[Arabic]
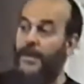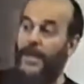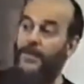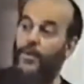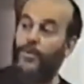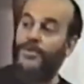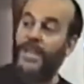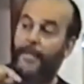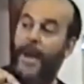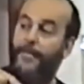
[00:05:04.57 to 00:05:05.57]
راح تكون
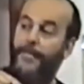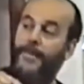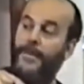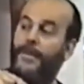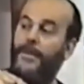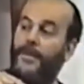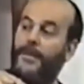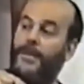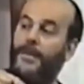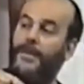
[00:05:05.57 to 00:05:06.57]
سبب
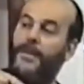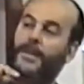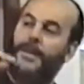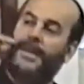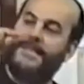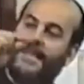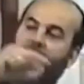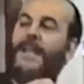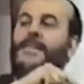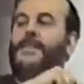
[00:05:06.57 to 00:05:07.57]

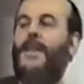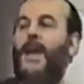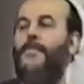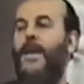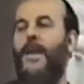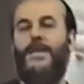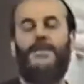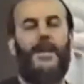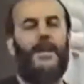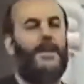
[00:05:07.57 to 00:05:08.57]
لزيادة الأعمال
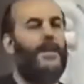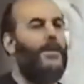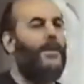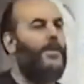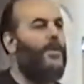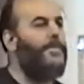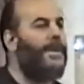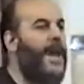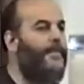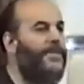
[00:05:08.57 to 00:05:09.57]
العسكرية
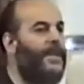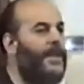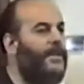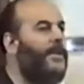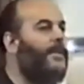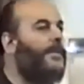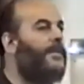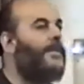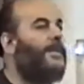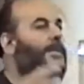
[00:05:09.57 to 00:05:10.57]
ومنها مثلا
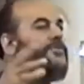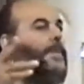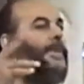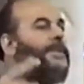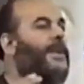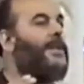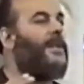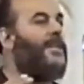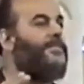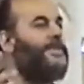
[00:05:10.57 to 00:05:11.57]
جبهة
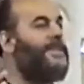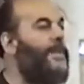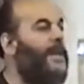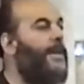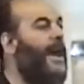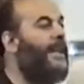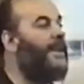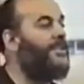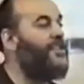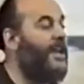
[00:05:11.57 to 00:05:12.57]
الإنقاذ من زمان ما
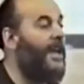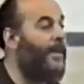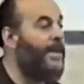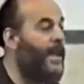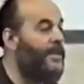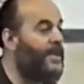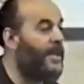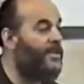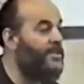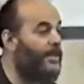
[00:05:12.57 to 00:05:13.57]
أعلنتش عن عملية
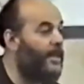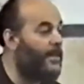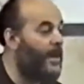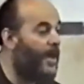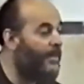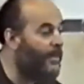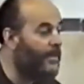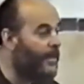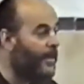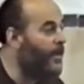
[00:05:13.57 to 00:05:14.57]
عسكرية جبهة الإنقاذ
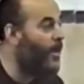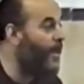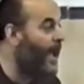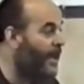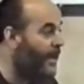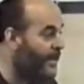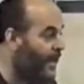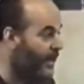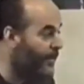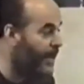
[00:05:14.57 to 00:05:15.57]
اليوم أعلنت
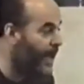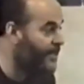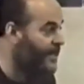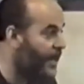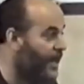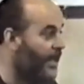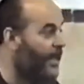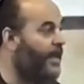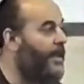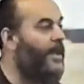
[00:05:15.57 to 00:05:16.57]
عن عملية عسكرية
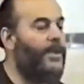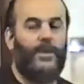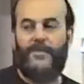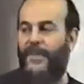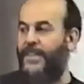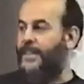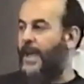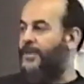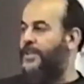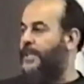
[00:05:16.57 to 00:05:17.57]
أنه
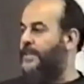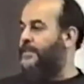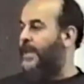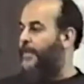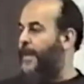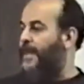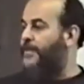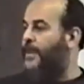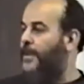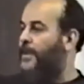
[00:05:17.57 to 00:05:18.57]
نفذتها عشية الانتخابات